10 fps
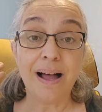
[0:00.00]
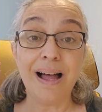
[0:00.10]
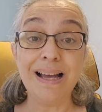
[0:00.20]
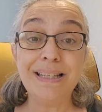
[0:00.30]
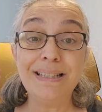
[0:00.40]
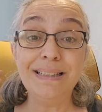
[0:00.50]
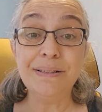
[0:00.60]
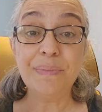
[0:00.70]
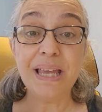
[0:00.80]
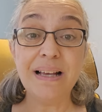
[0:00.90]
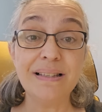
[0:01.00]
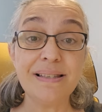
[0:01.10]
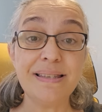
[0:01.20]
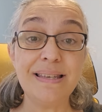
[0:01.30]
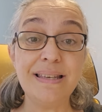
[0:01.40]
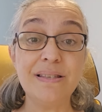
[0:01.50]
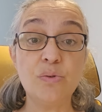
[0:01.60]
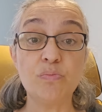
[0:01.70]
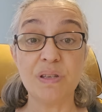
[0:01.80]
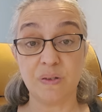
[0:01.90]
Ayrılamayan siz
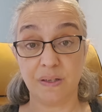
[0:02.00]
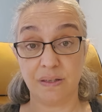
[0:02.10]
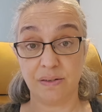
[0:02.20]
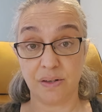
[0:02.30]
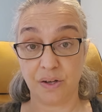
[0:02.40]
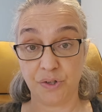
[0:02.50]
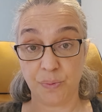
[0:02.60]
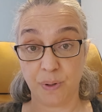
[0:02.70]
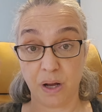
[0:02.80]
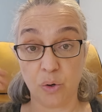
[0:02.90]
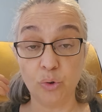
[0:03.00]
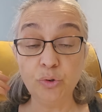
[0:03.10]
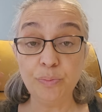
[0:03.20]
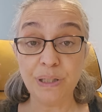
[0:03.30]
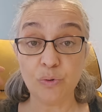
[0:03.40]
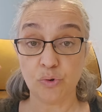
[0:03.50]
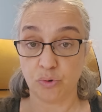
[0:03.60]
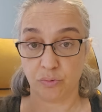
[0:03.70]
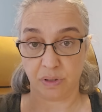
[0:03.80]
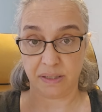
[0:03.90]
misiniz acaba? Onu bir
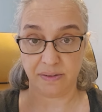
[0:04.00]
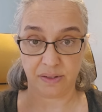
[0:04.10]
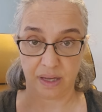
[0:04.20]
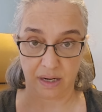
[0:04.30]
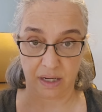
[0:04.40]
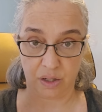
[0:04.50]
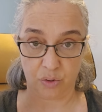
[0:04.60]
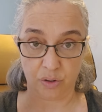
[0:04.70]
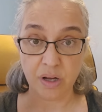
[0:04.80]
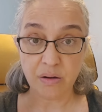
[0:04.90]
düşünmeniz gerekiyor.